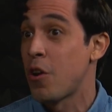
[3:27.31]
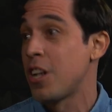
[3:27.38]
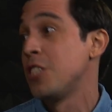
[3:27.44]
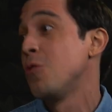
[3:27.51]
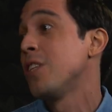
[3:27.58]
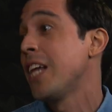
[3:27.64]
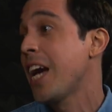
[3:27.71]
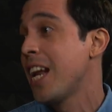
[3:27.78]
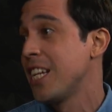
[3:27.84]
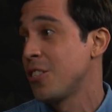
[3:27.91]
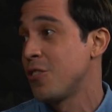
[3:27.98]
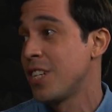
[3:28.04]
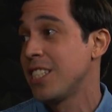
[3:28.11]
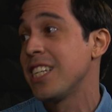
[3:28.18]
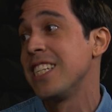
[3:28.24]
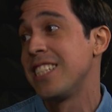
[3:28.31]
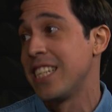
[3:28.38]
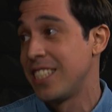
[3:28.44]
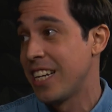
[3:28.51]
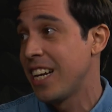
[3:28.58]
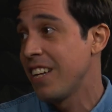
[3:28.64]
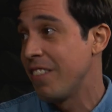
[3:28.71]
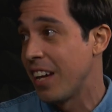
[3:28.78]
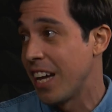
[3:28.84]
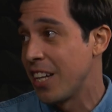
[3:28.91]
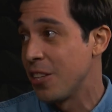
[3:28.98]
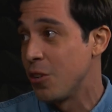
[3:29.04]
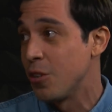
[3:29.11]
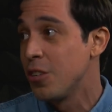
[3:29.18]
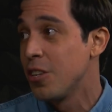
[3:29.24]
pero resulta que las cosas que estás
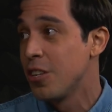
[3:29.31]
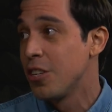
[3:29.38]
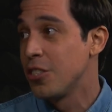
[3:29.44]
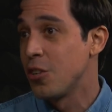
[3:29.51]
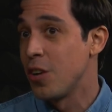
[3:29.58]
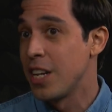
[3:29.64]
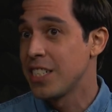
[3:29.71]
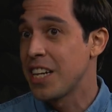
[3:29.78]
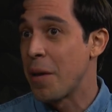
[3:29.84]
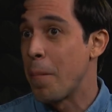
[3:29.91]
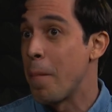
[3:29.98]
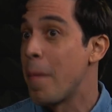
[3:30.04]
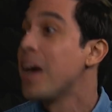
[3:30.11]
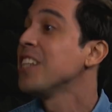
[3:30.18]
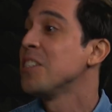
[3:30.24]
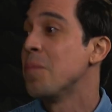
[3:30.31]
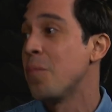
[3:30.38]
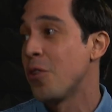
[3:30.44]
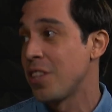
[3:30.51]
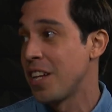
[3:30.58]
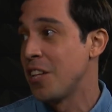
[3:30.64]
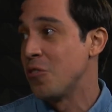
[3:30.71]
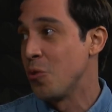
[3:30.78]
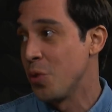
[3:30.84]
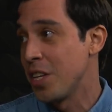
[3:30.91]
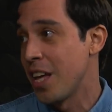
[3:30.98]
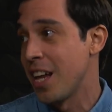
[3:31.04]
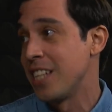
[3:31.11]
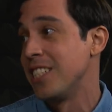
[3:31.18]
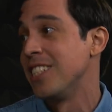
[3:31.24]
sacrificando son las que más importan en tu
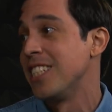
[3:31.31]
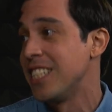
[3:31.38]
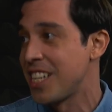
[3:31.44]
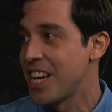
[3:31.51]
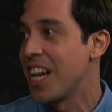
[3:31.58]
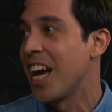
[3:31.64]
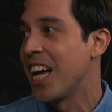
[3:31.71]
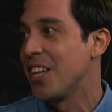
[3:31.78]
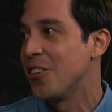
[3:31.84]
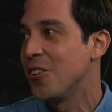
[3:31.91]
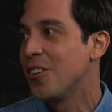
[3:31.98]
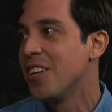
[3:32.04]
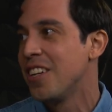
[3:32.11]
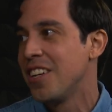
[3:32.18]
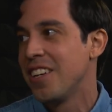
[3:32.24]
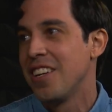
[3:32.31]
vida y las estás relegando